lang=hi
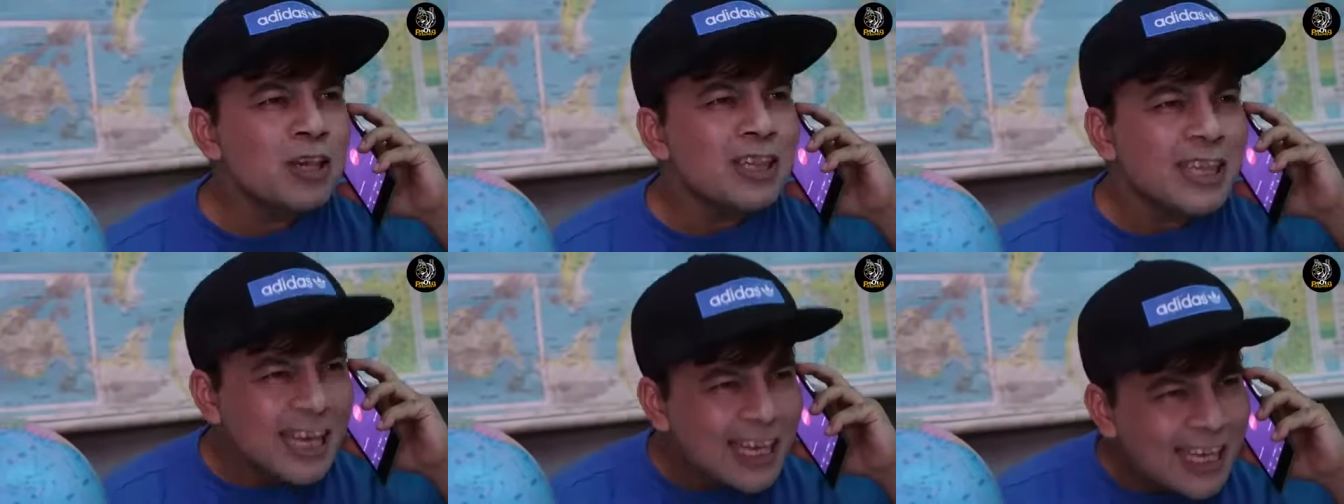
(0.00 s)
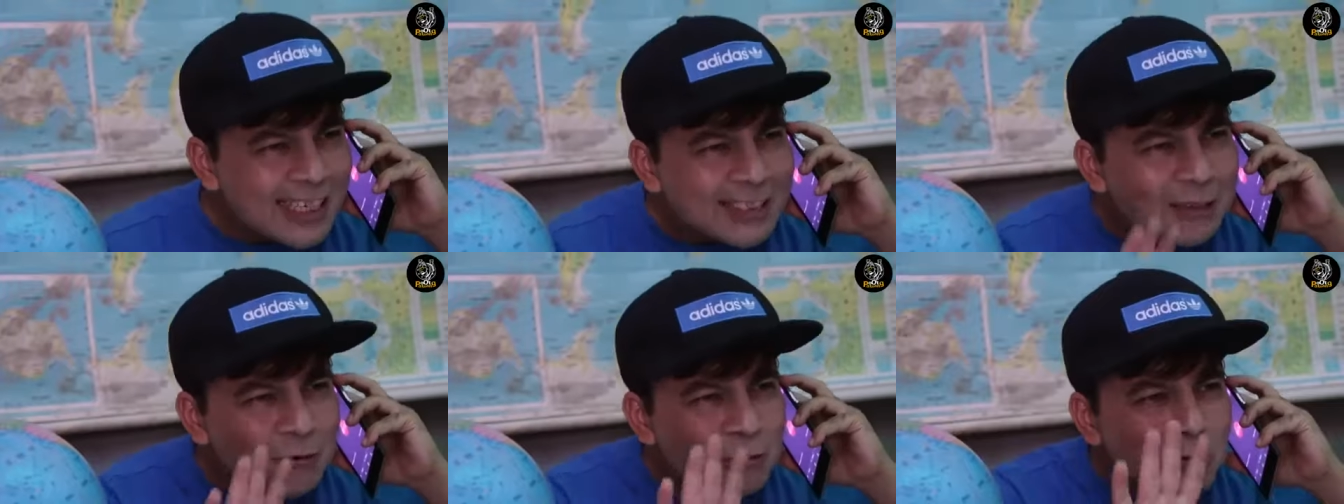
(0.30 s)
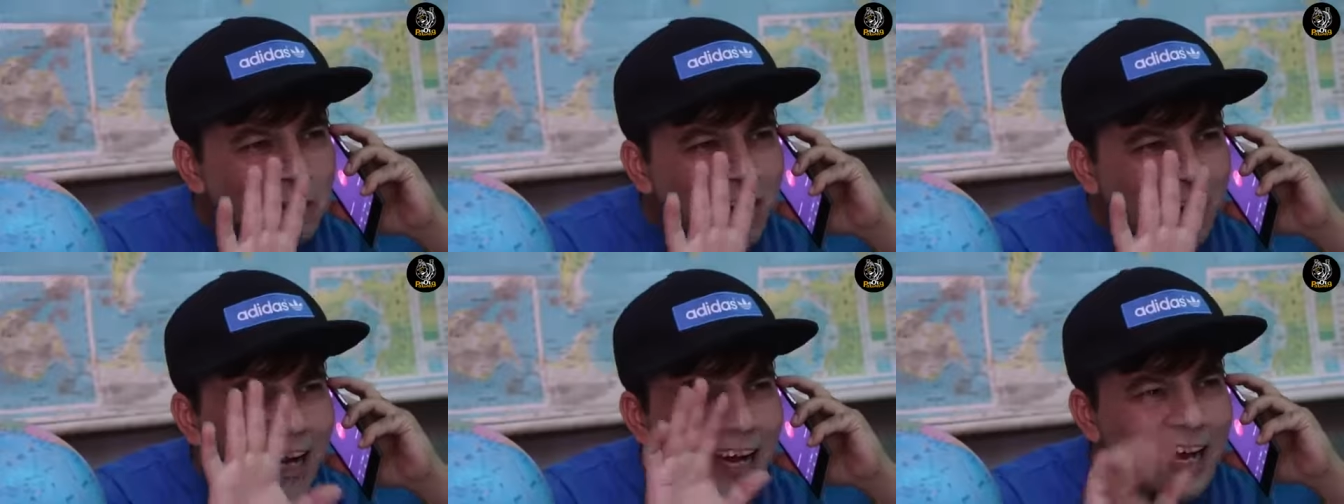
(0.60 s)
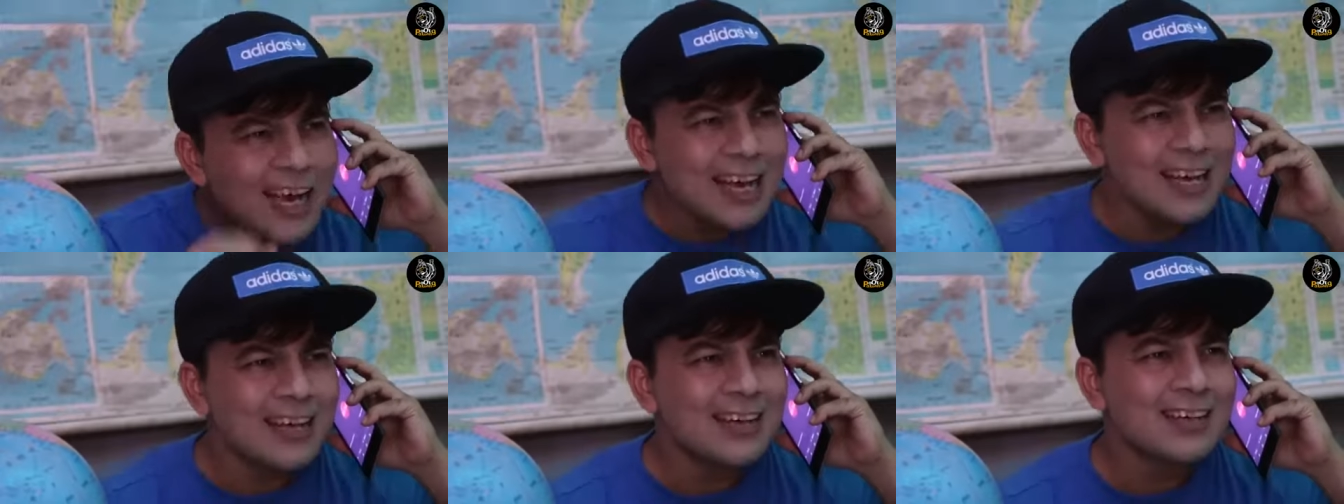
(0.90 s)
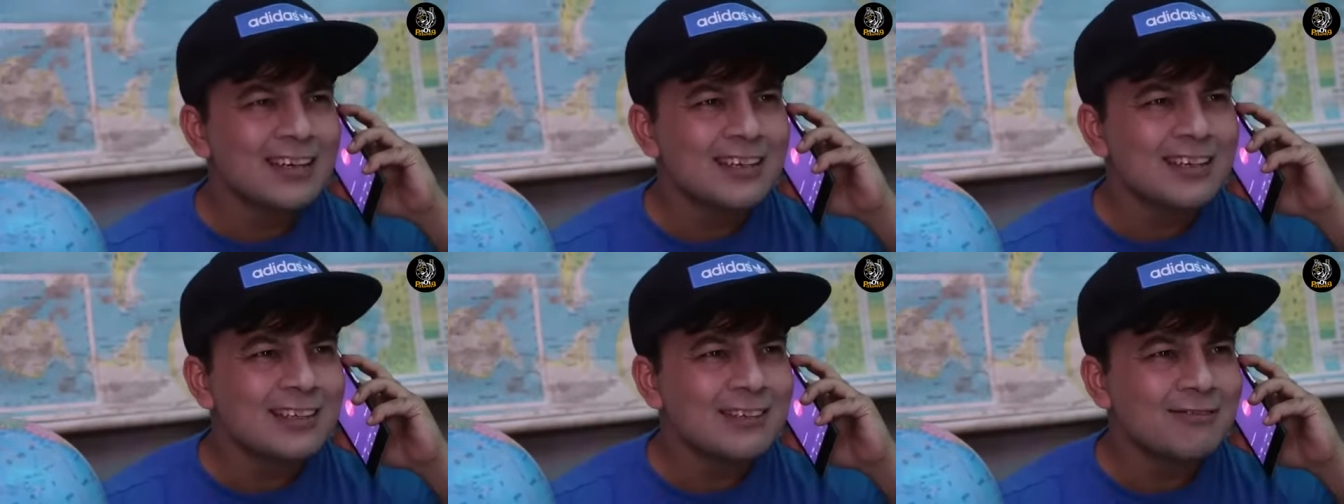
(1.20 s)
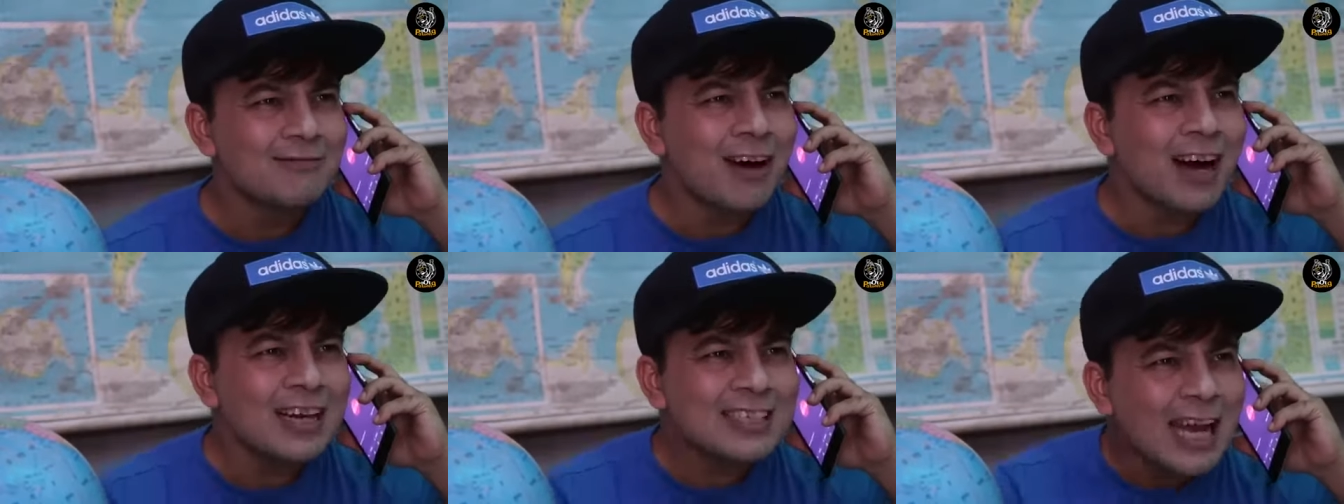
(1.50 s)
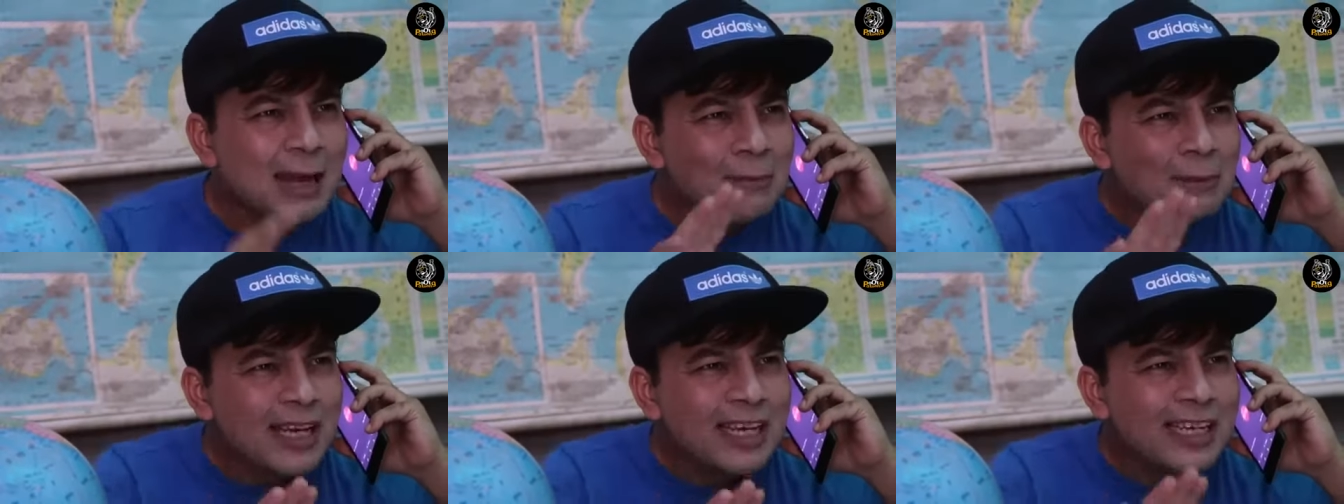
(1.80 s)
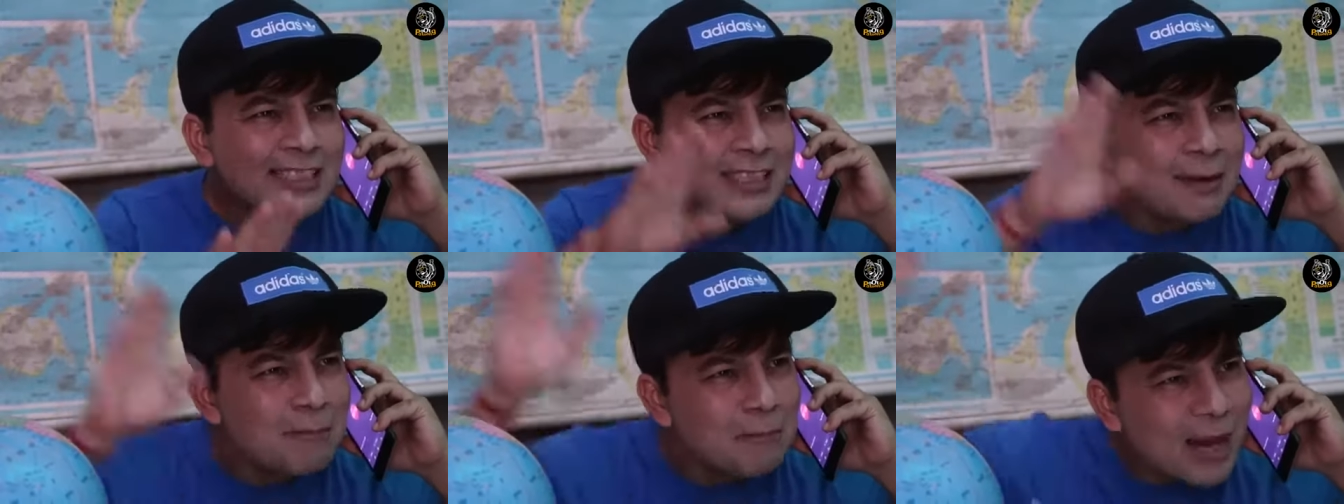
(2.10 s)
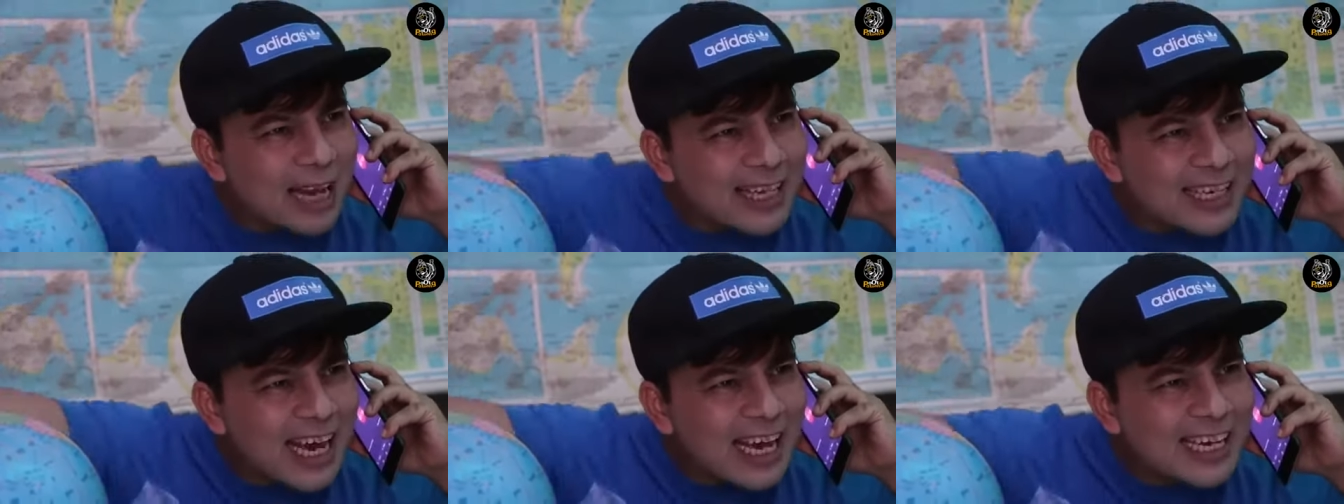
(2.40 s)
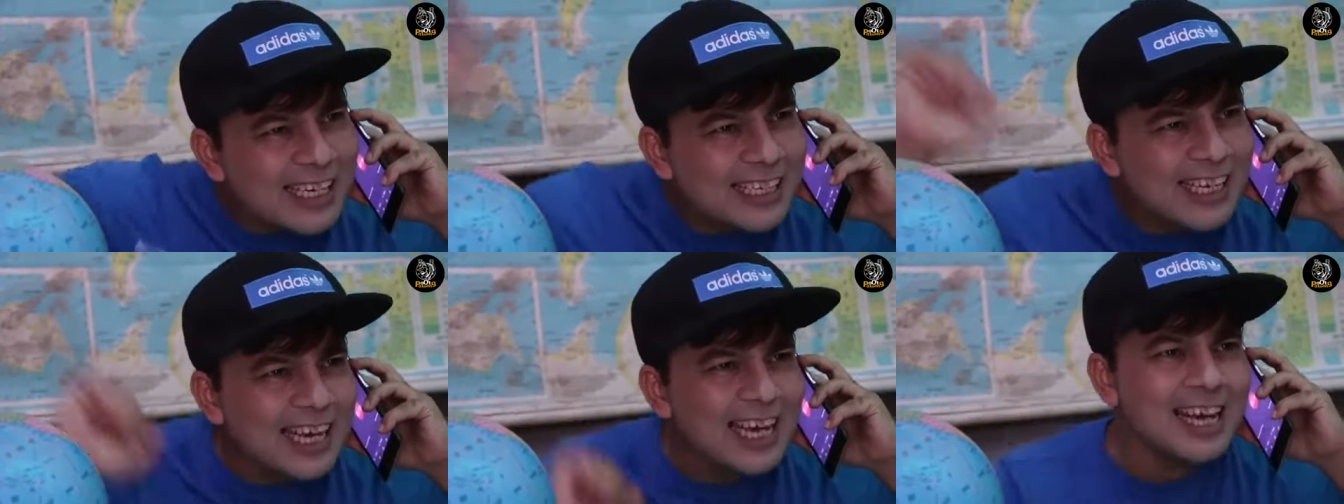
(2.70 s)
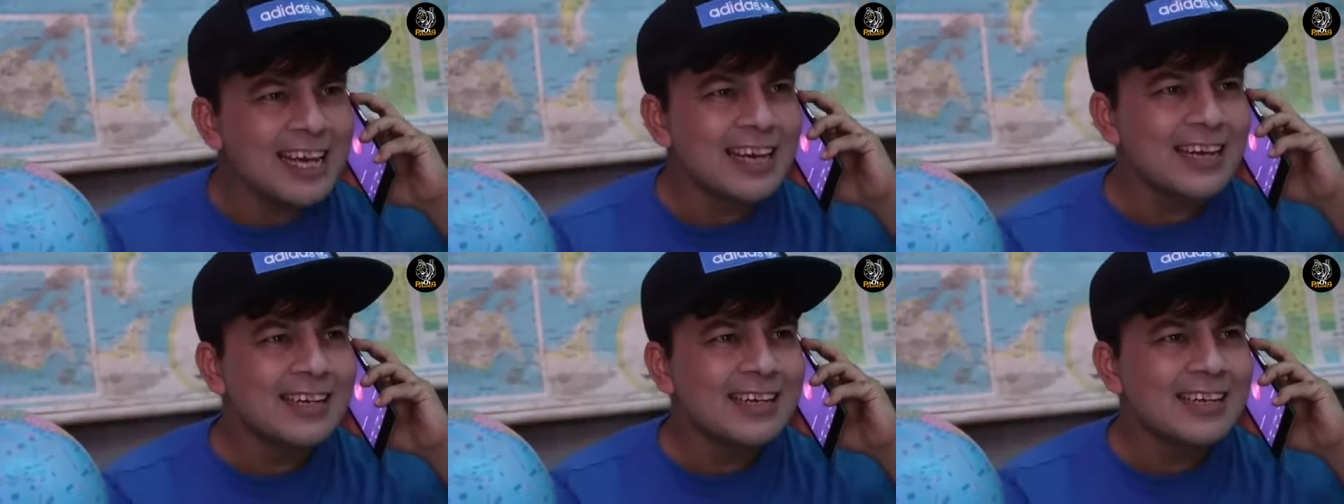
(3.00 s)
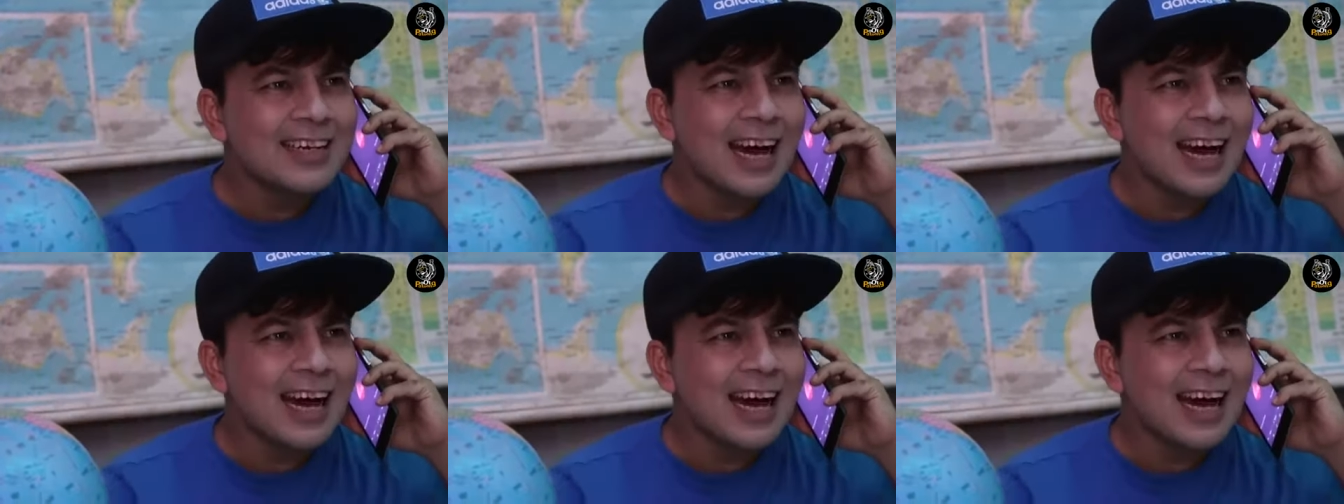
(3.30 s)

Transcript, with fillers: तूने देखे सकूल ना गए वार टाइम के ये सब वैज्ञानिक है